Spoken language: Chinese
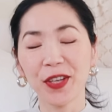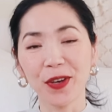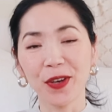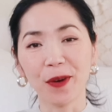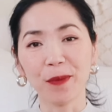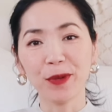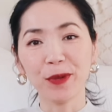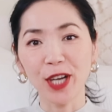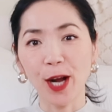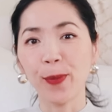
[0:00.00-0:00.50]

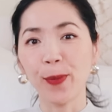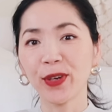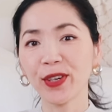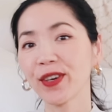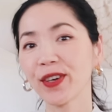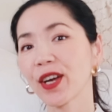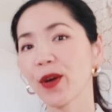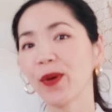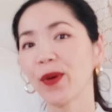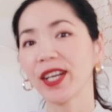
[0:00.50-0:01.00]
有不少朋
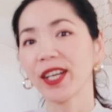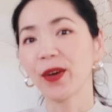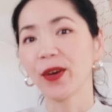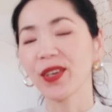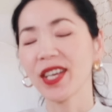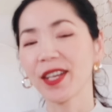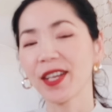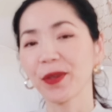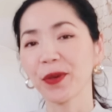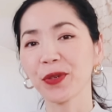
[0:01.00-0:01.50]
友给我
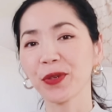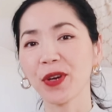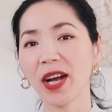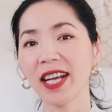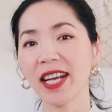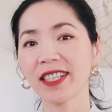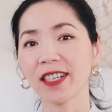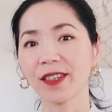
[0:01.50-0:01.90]
留言，都说：“哎，